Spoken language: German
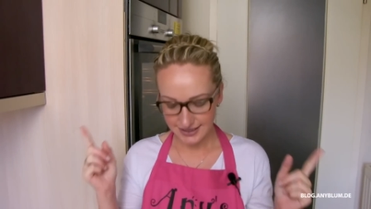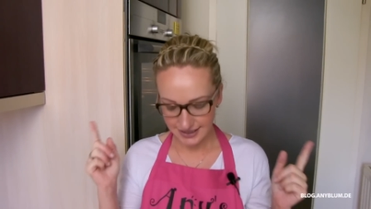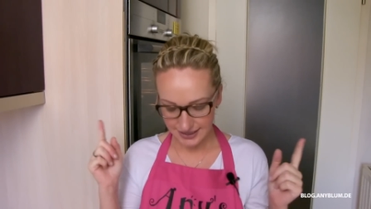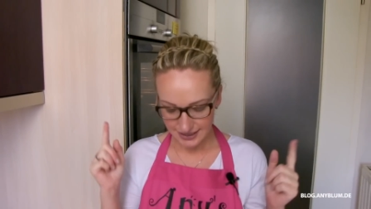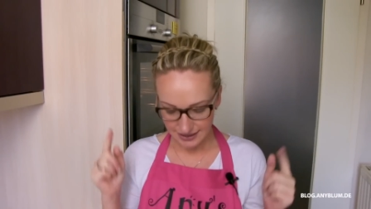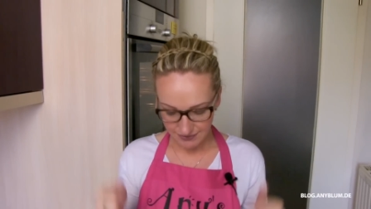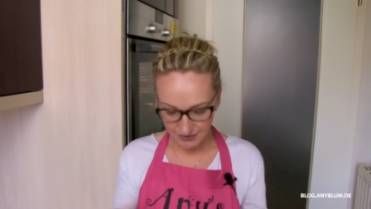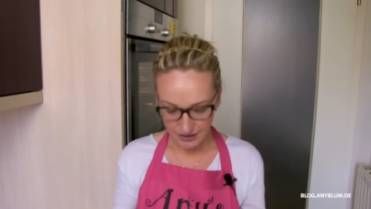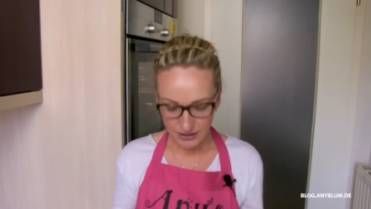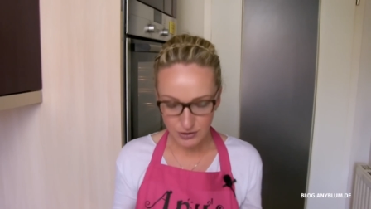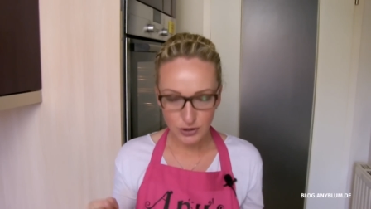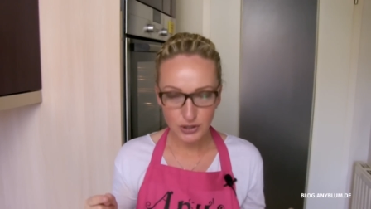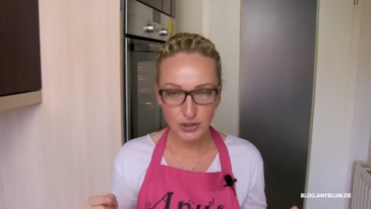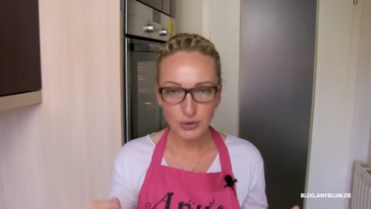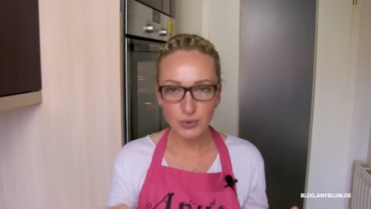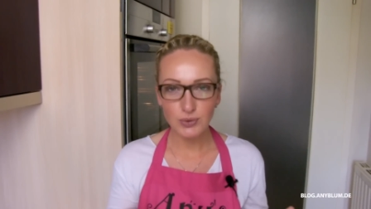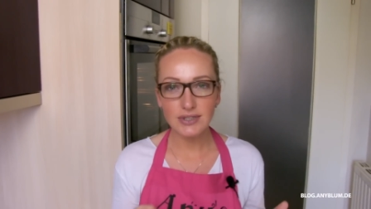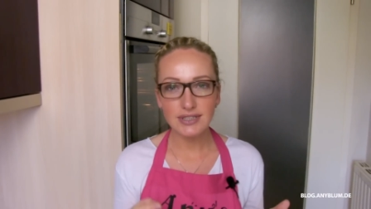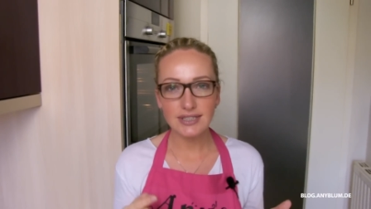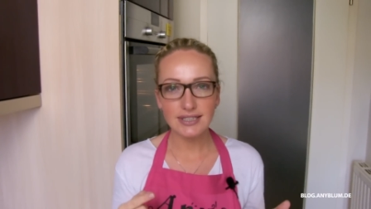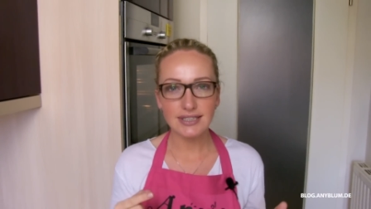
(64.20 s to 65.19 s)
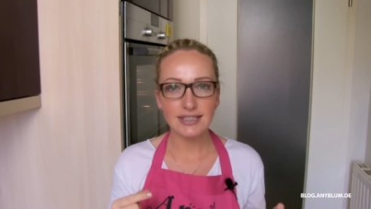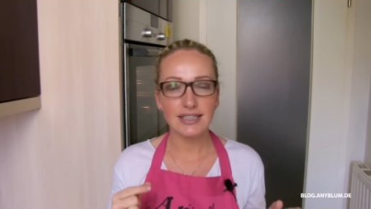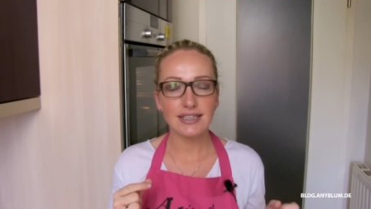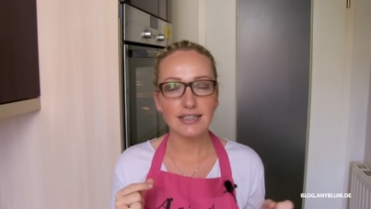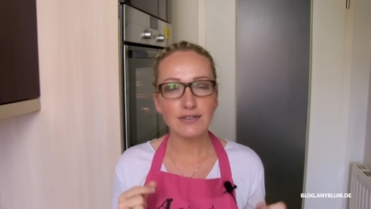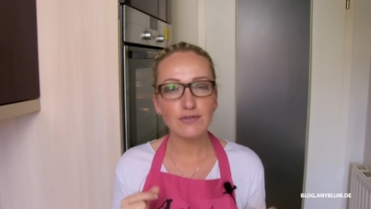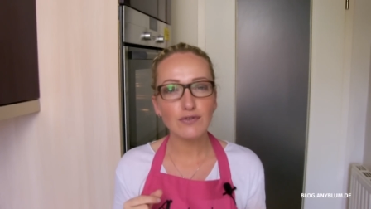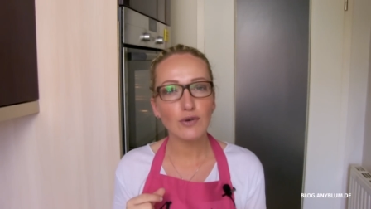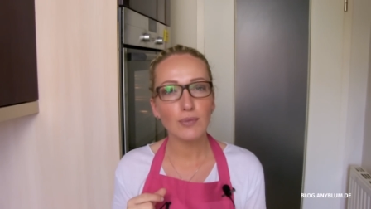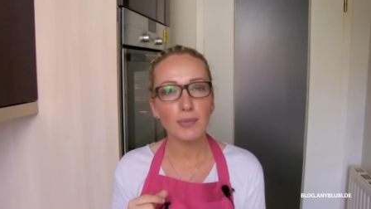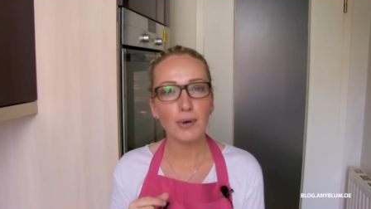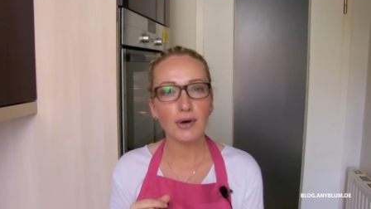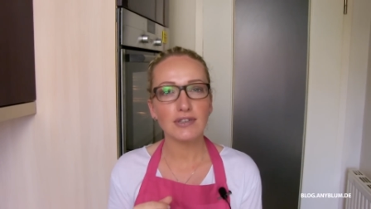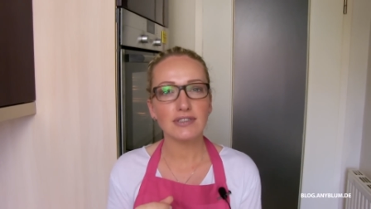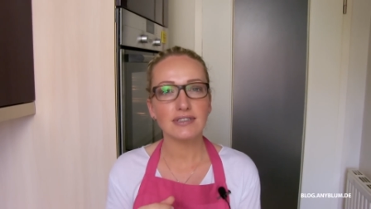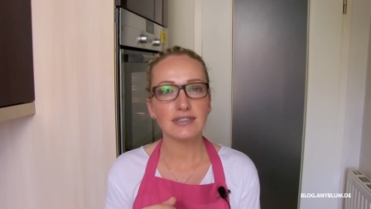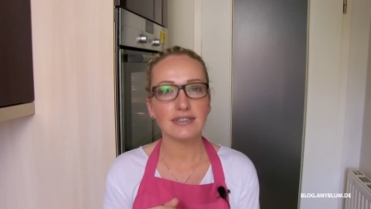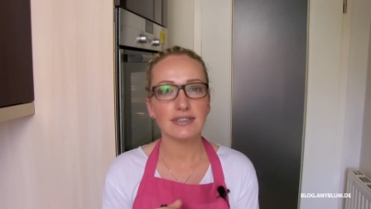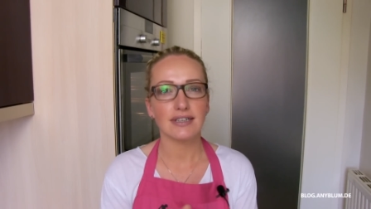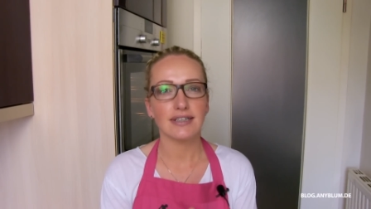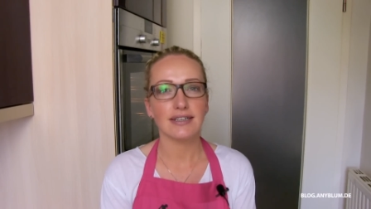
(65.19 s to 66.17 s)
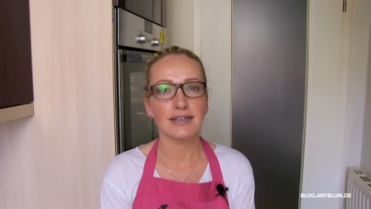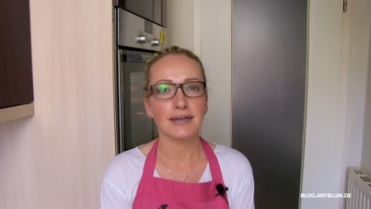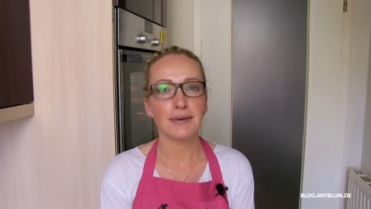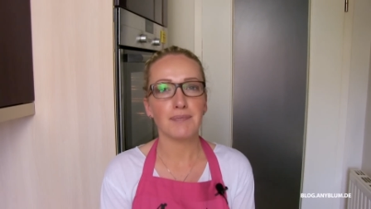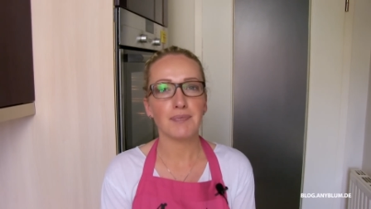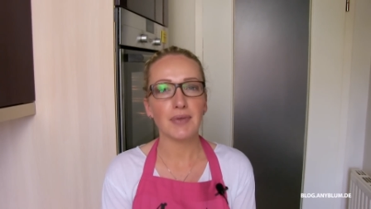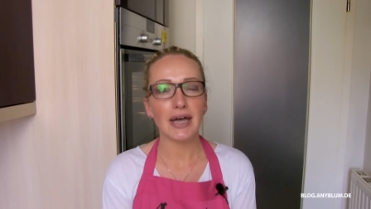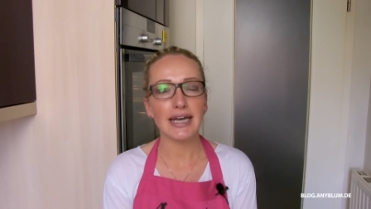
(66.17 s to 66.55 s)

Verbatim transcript: Ich werde euch unten in der Infobox ähm,